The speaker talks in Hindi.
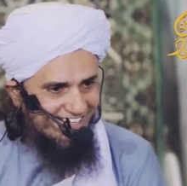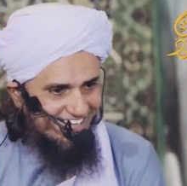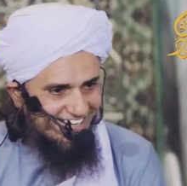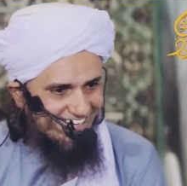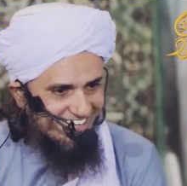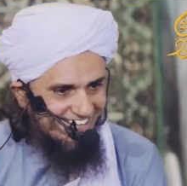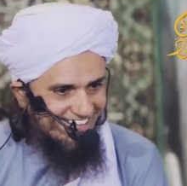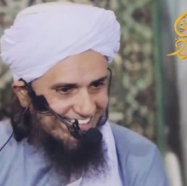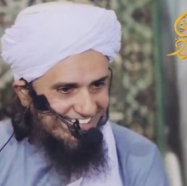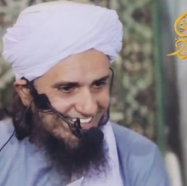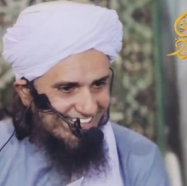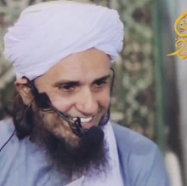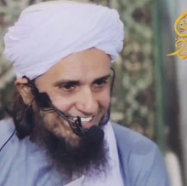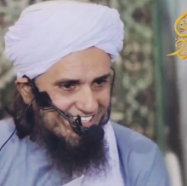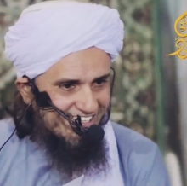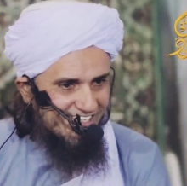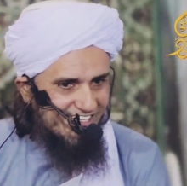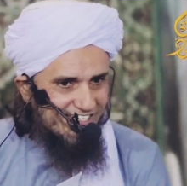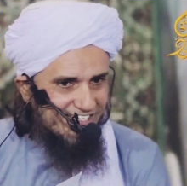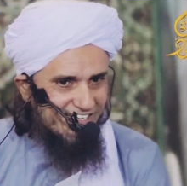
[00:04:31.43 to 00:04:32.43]
ठीक है ना
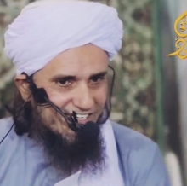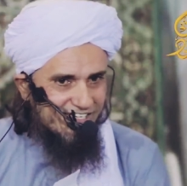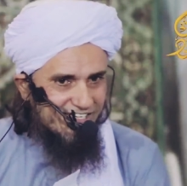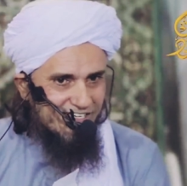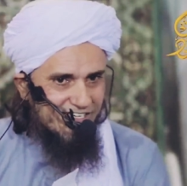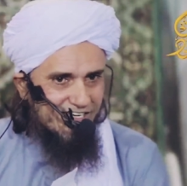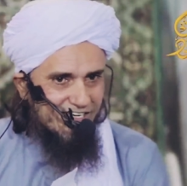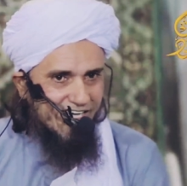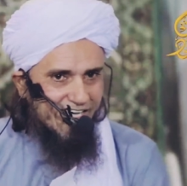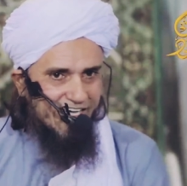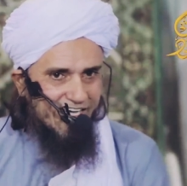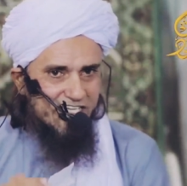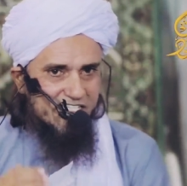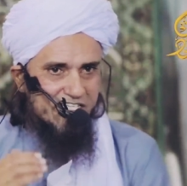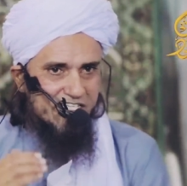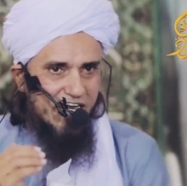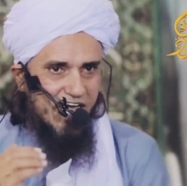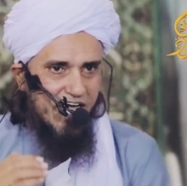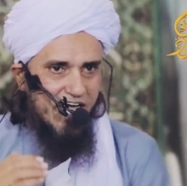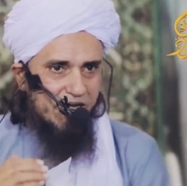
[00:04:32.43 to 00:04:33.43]
लेकिन
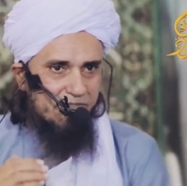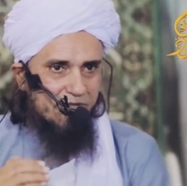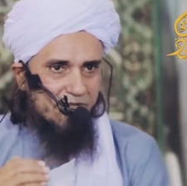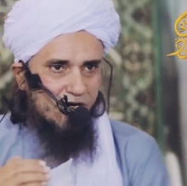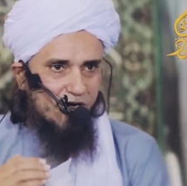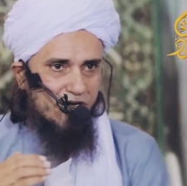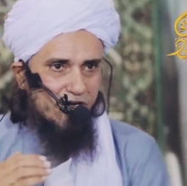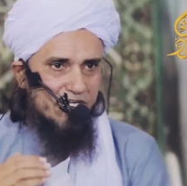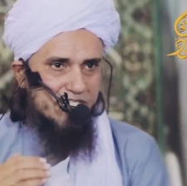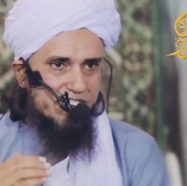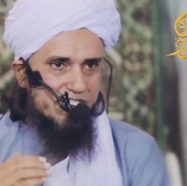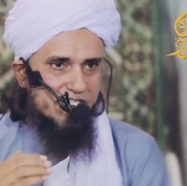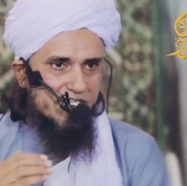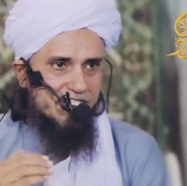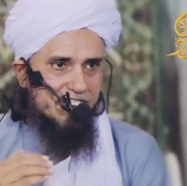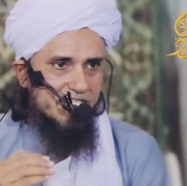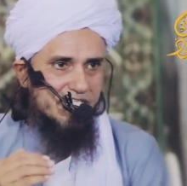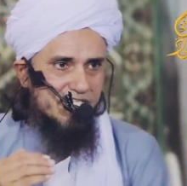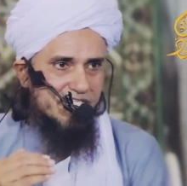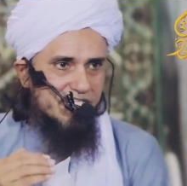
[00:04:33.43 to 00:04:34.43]
इस्लाम औरत
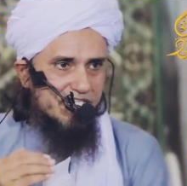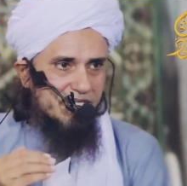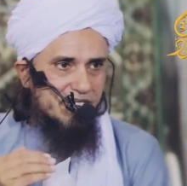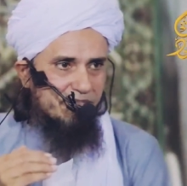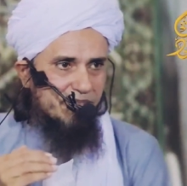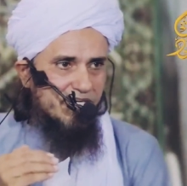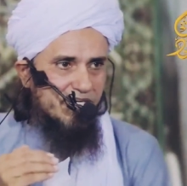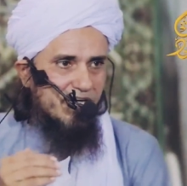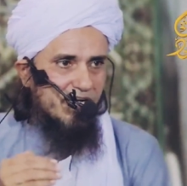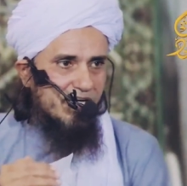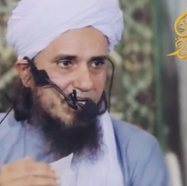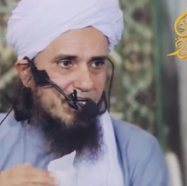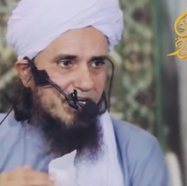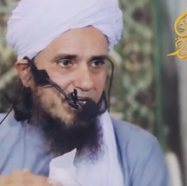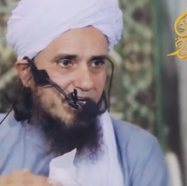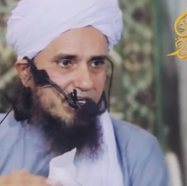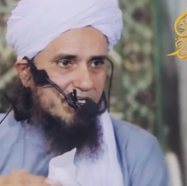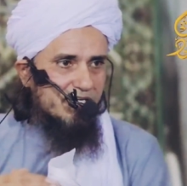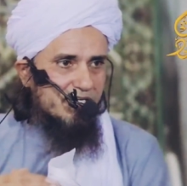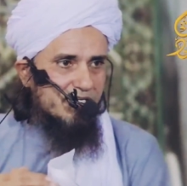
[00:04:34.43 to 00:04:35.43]
से जिस किस्म की
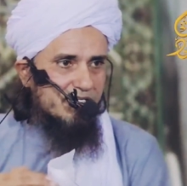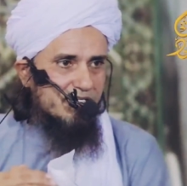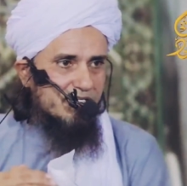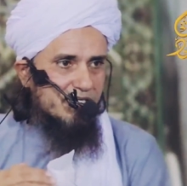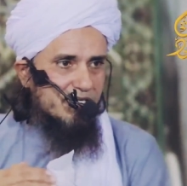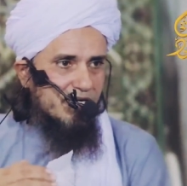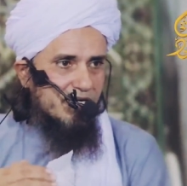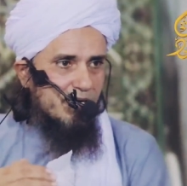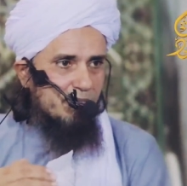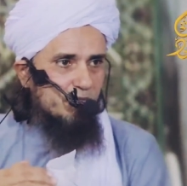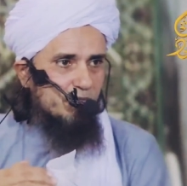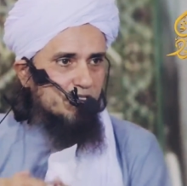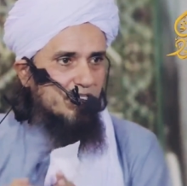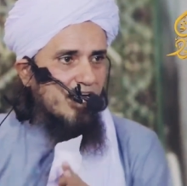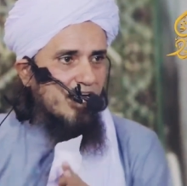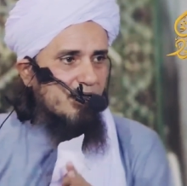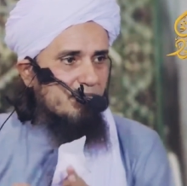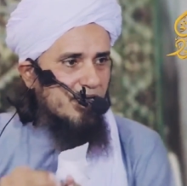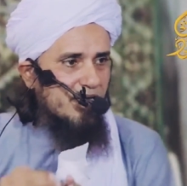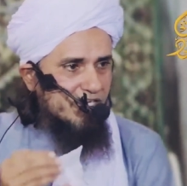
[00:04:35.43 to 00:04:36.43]
हया का
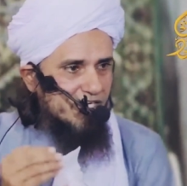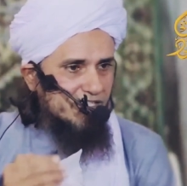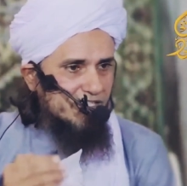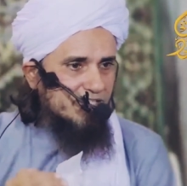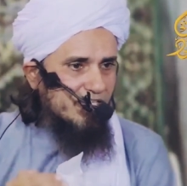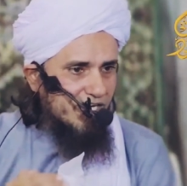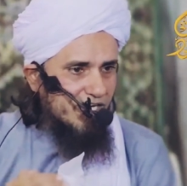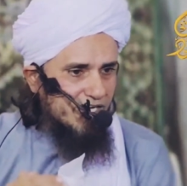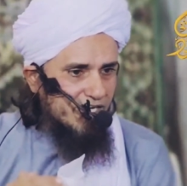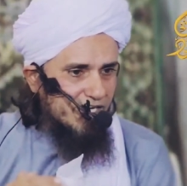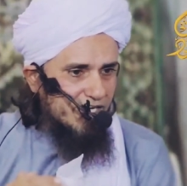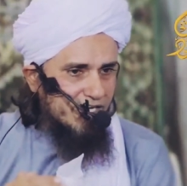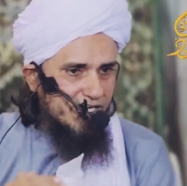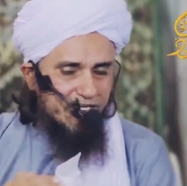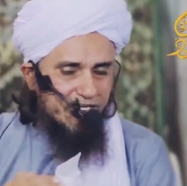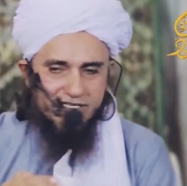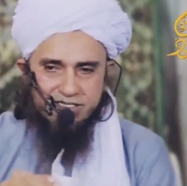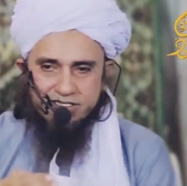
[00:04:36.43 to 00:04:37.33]
मुतालबा करता है